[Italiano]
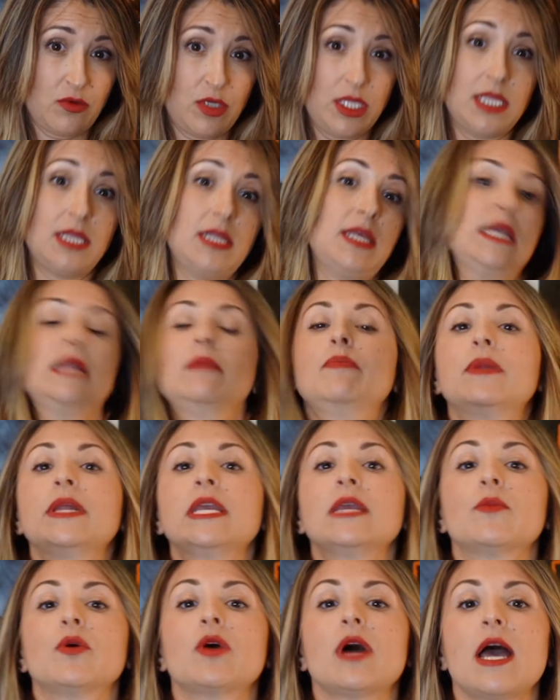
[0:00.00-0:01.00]
quindi il
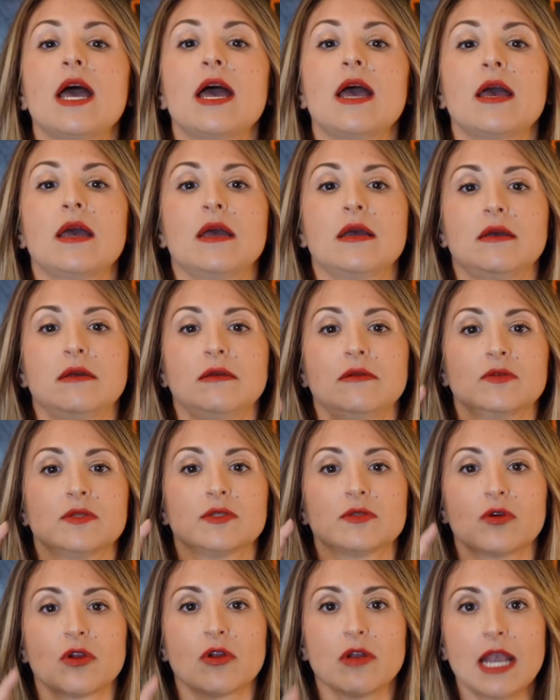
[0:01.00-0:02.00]
primo è lo
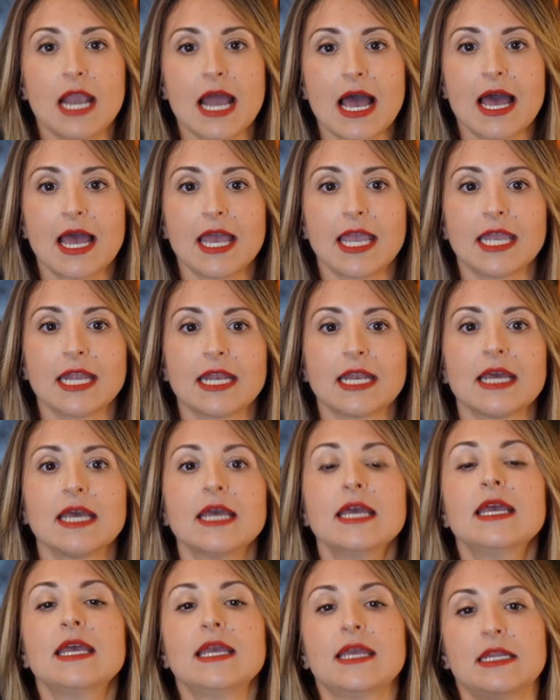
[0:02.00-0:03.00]
store online